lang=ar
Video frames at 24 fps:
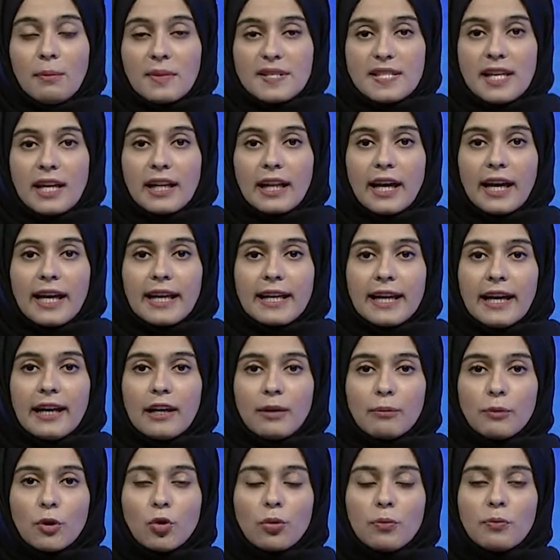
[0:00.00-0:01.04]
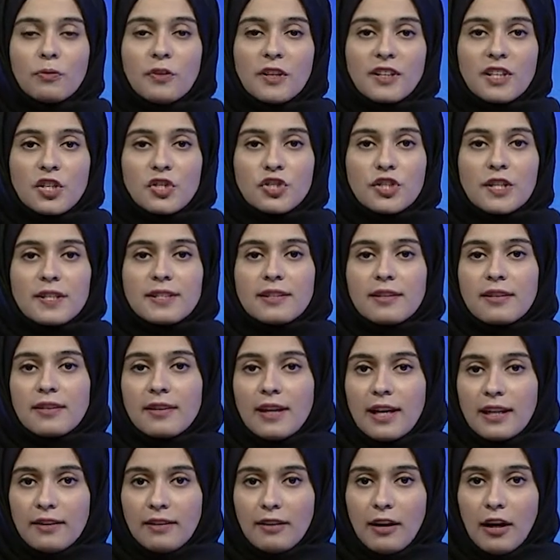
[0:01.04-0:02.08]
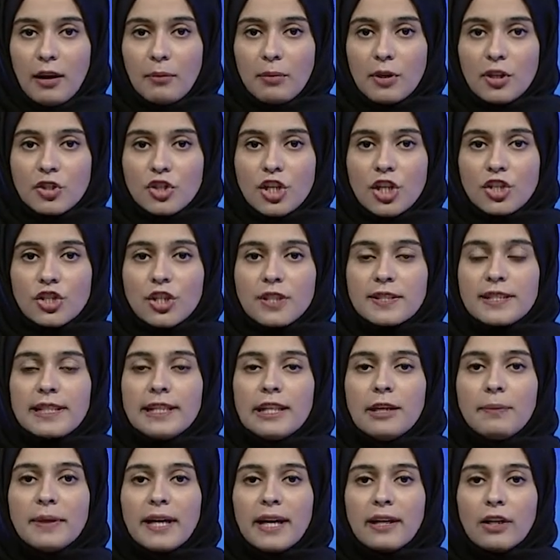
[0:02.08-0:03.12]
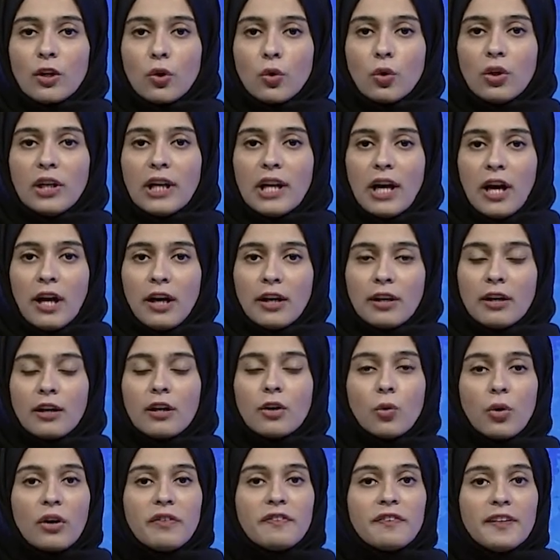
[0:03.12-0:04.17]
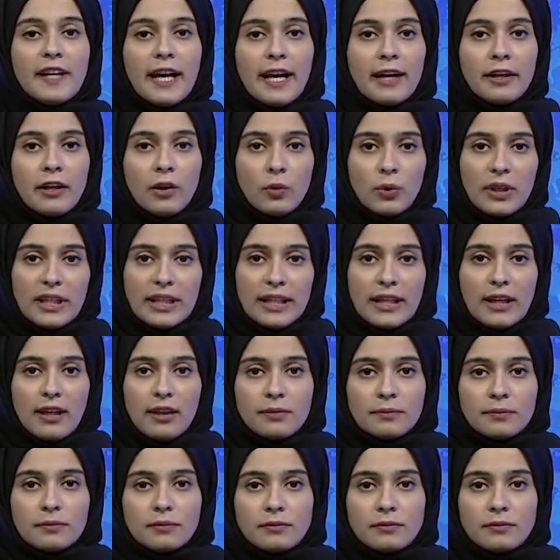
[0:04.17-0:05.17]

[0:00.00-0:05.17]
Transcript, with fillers: مساء الخير أهلا بكم في نشرة الثالثة عبر شاشة ليبيا لكل الأحرار وفي عناوينها